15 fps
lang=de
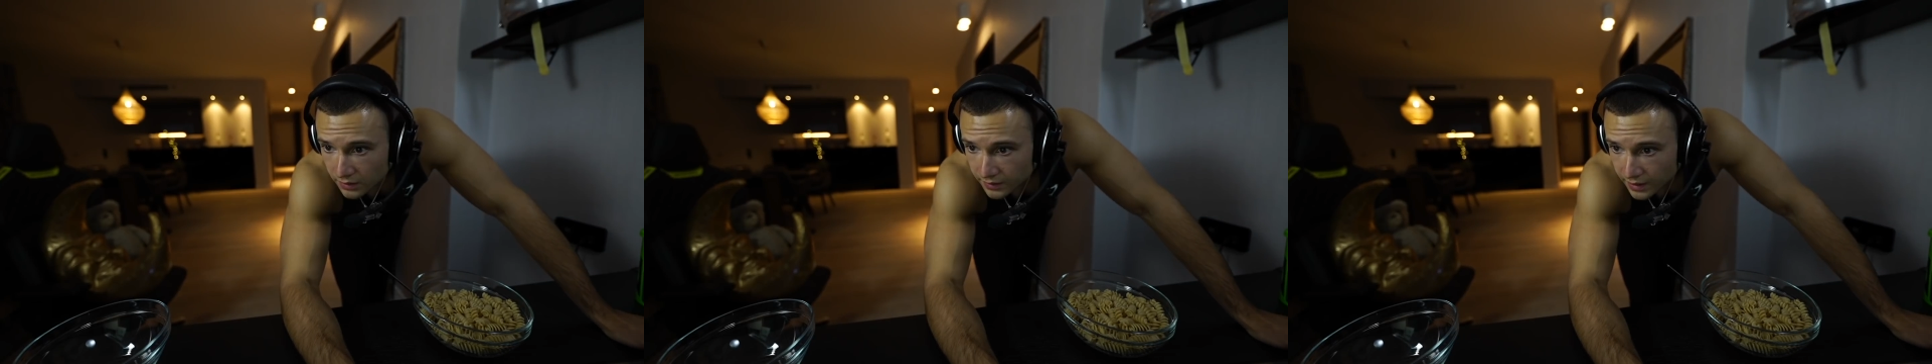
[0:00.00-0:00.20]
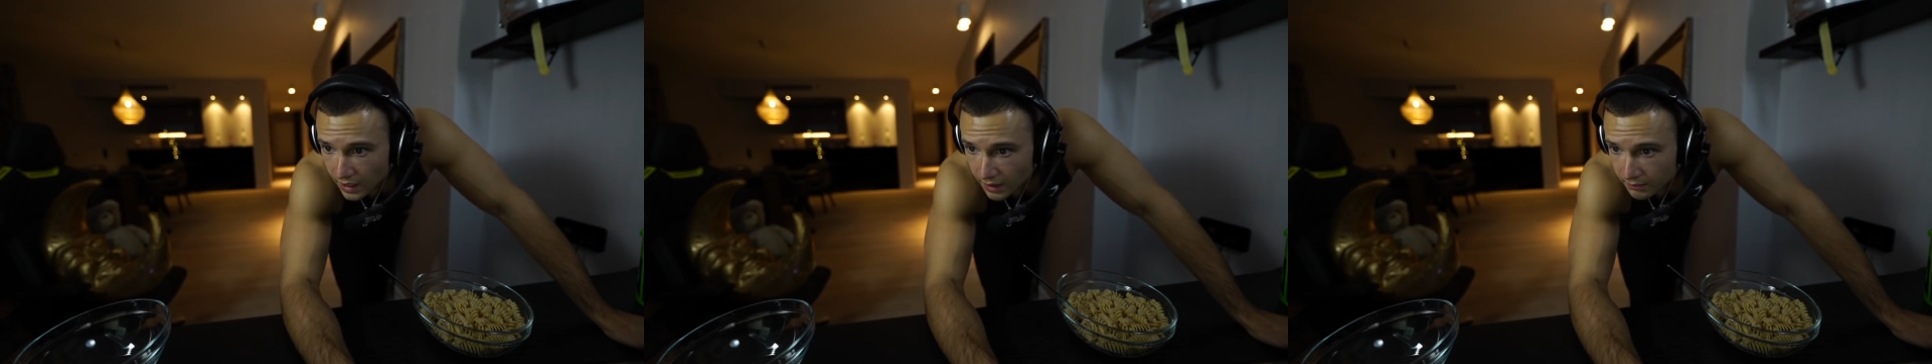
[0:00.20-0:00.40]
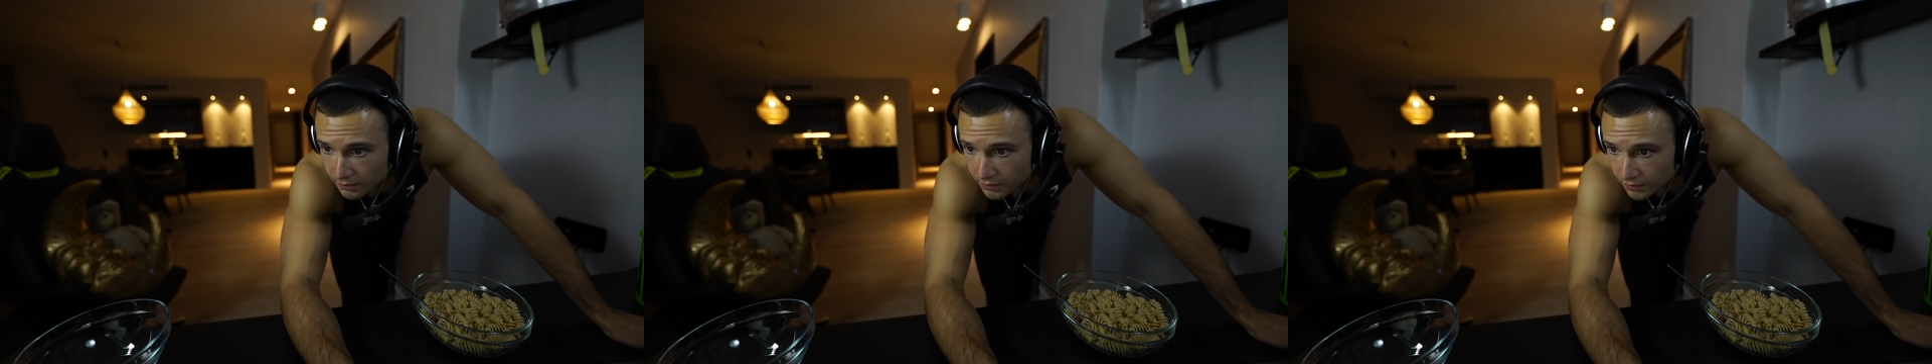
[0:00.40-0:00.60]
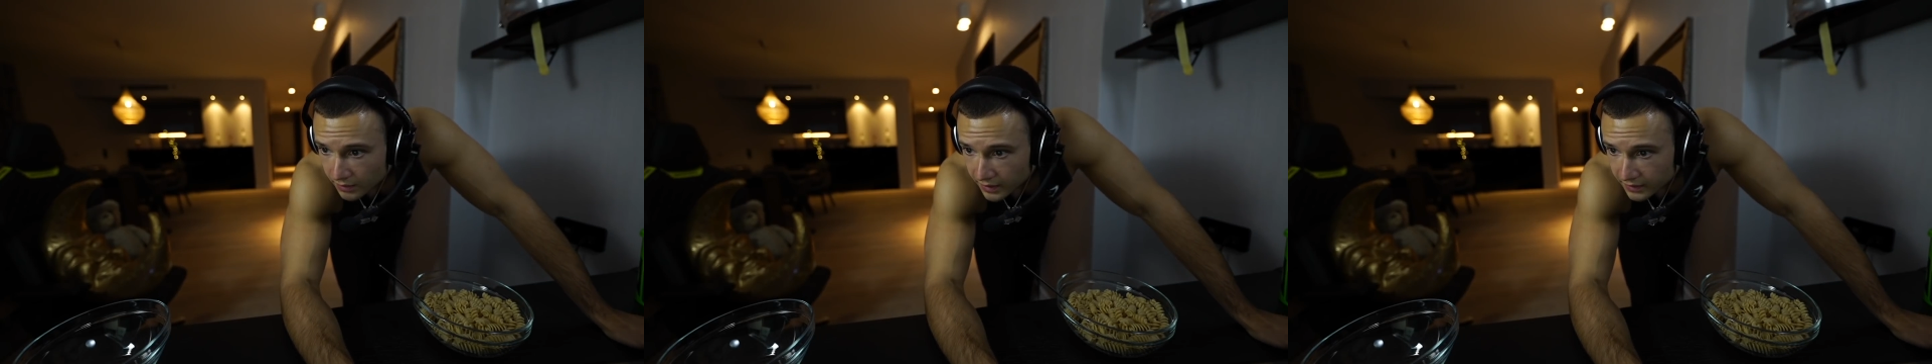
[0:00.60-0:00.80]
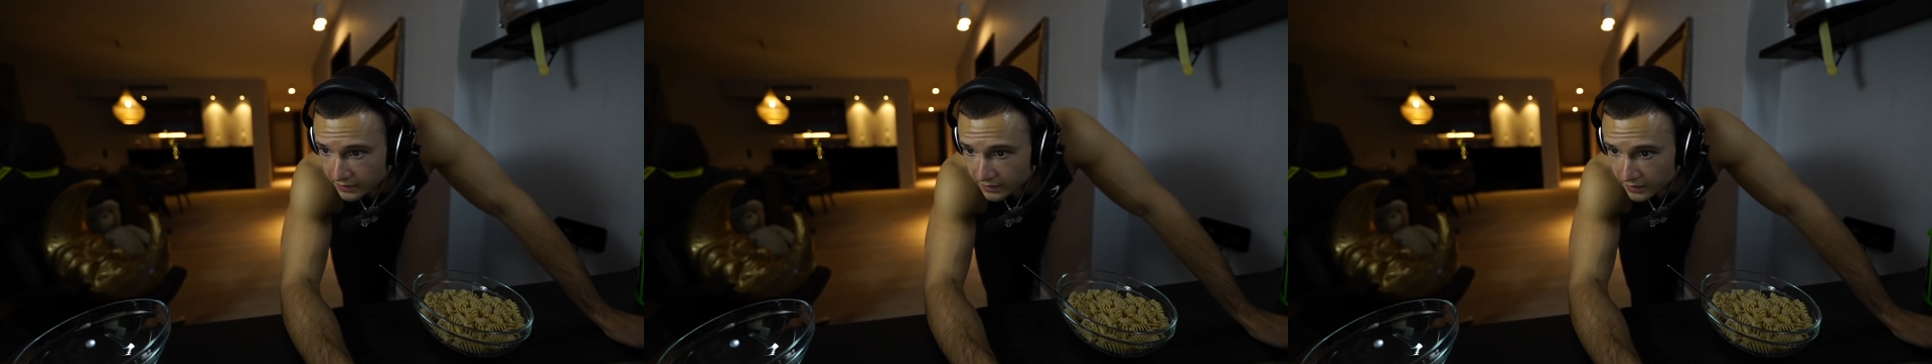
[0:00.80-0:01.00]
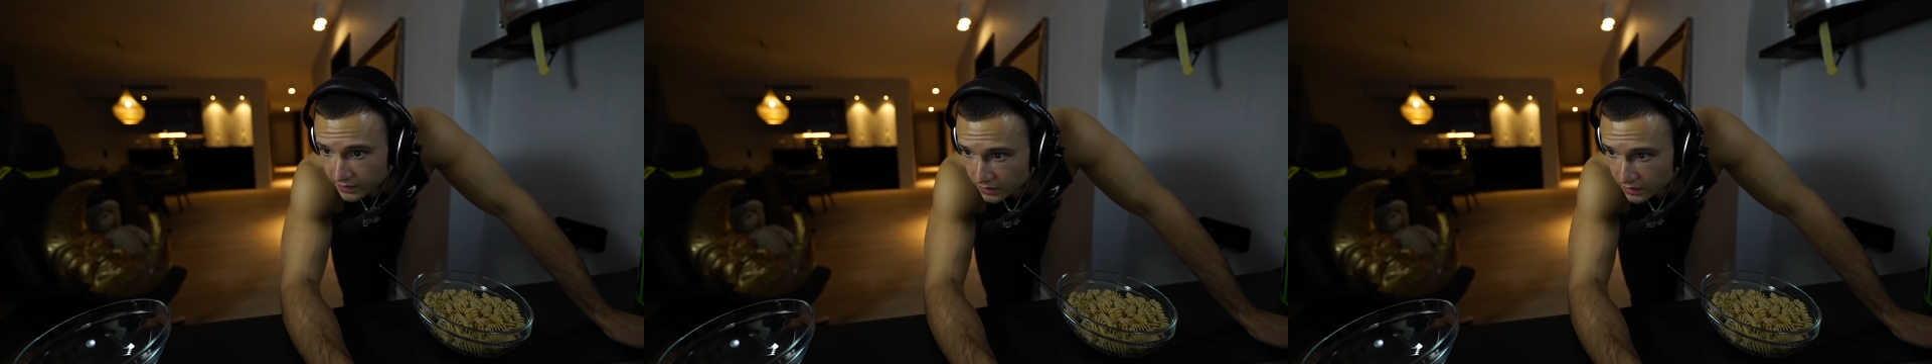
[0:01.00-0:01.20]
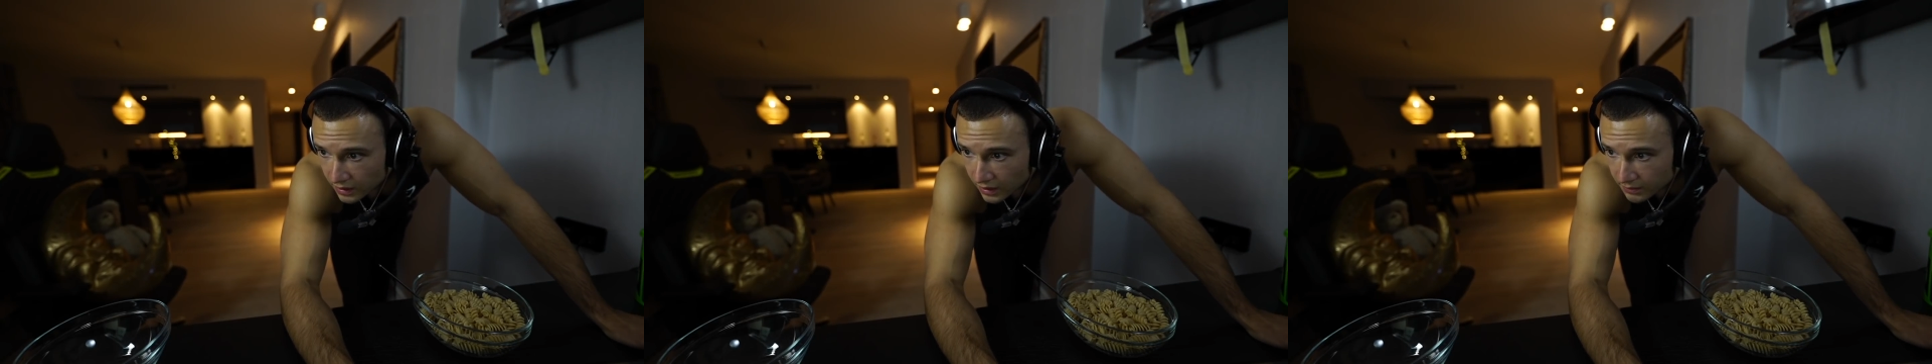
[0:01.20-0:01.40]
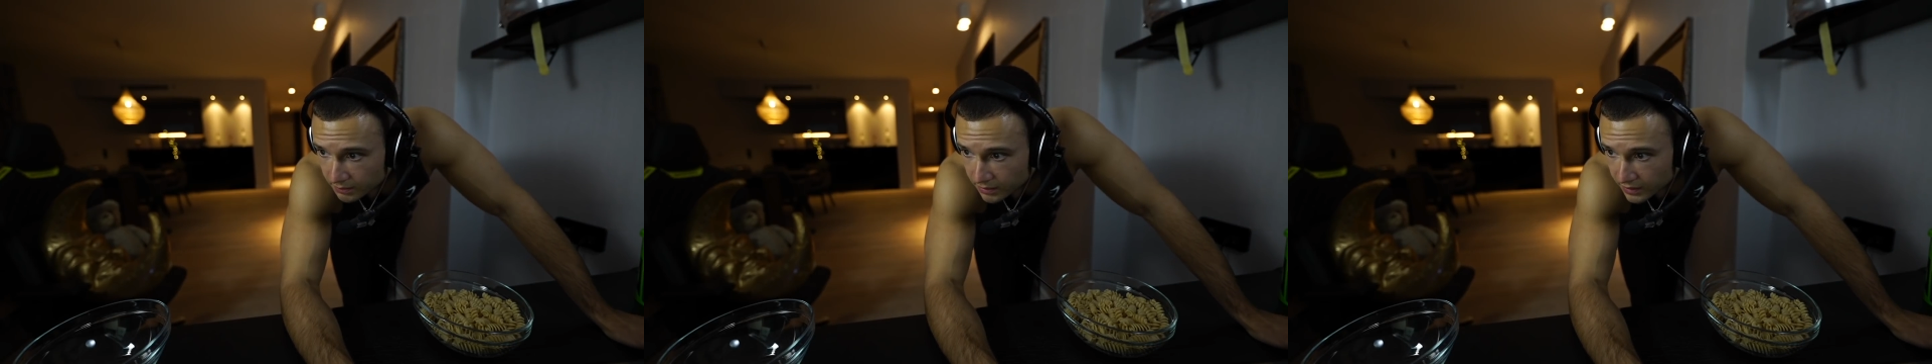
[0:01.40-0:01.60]
Damn, rest easy,
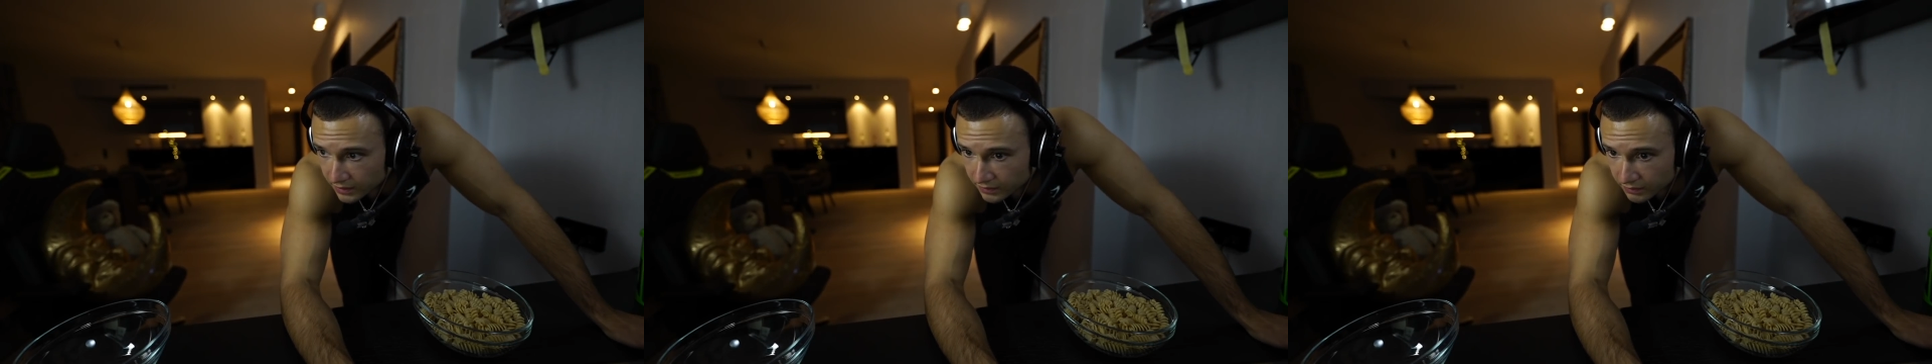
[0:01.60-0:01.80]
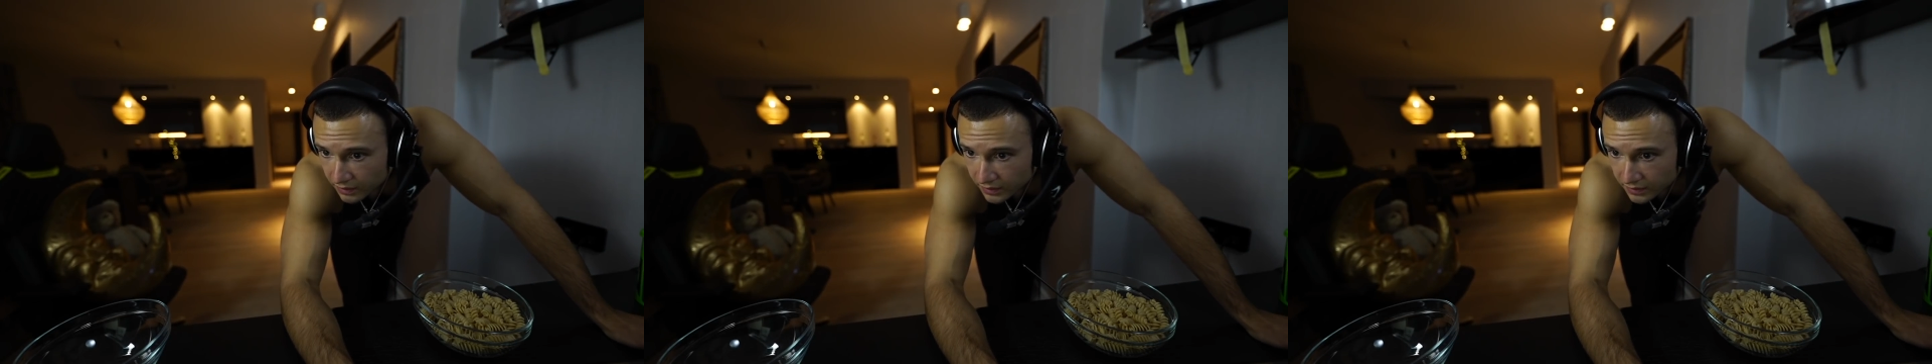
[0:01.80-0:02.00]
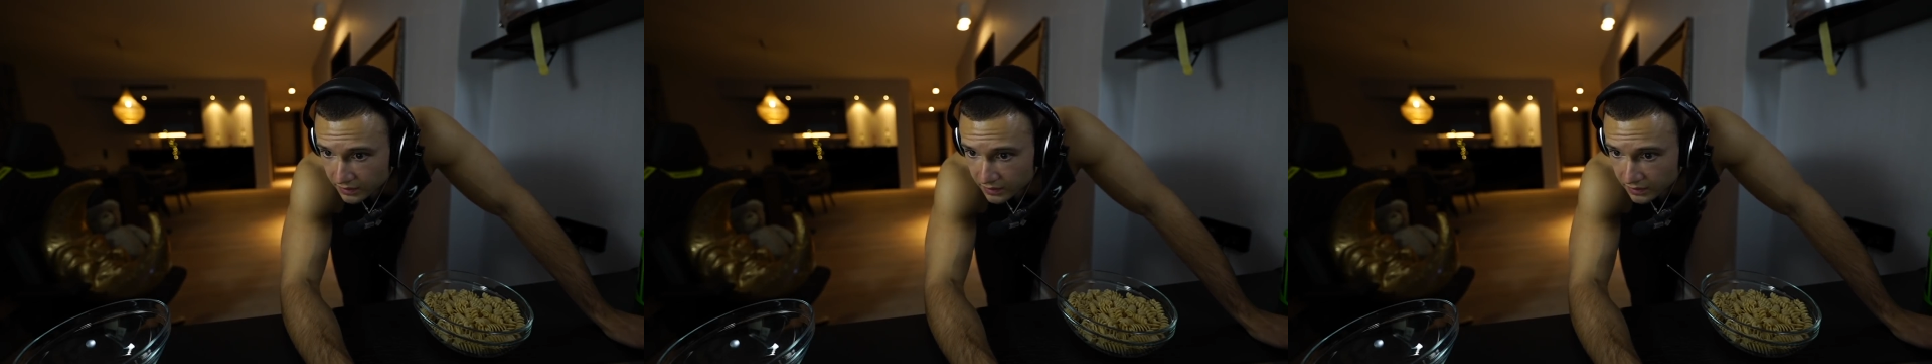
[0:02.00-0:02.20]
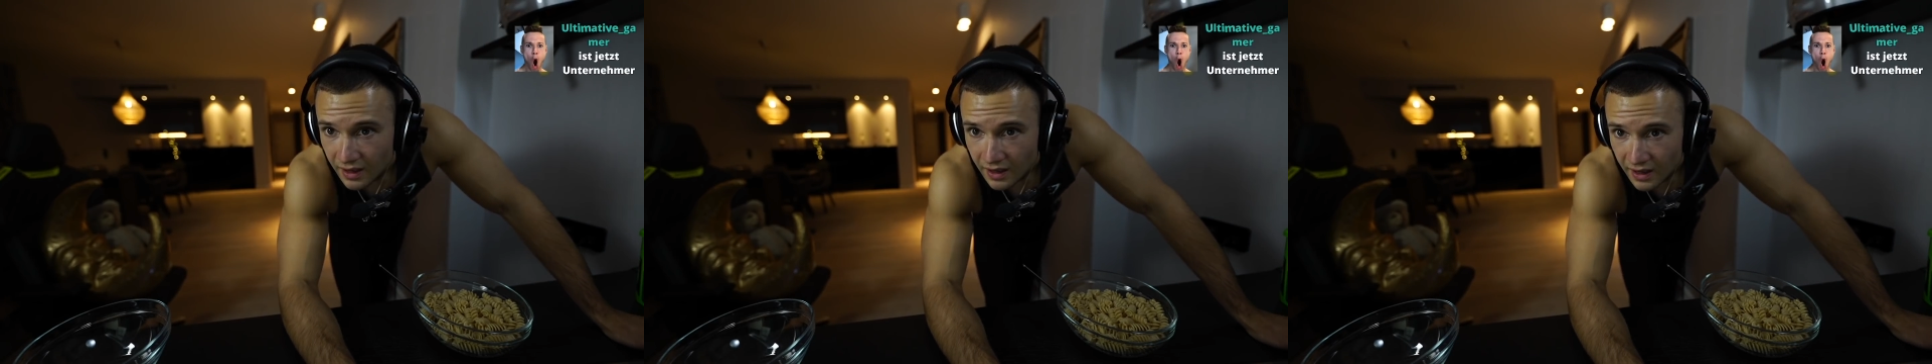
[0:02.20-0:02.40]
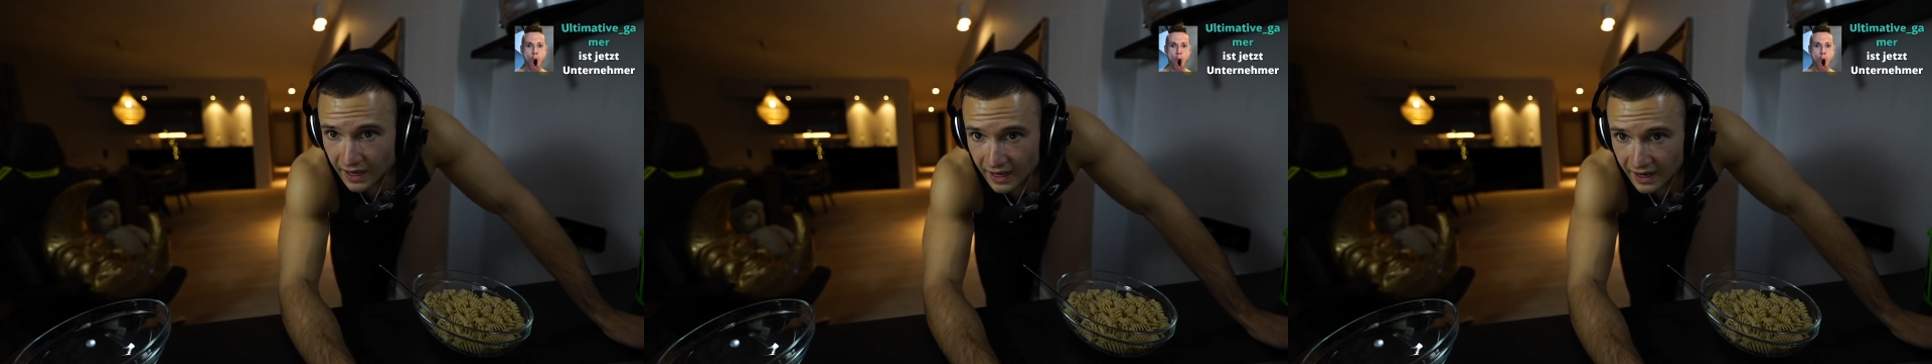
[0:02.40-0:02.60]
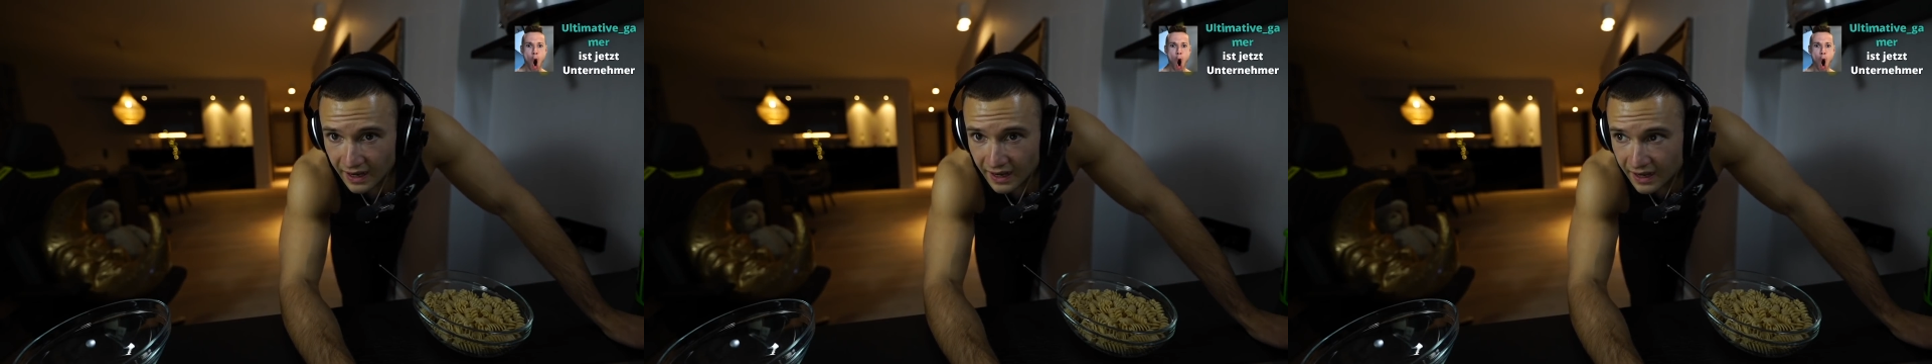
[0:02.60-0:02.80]
Dad. please rest easy. Hä?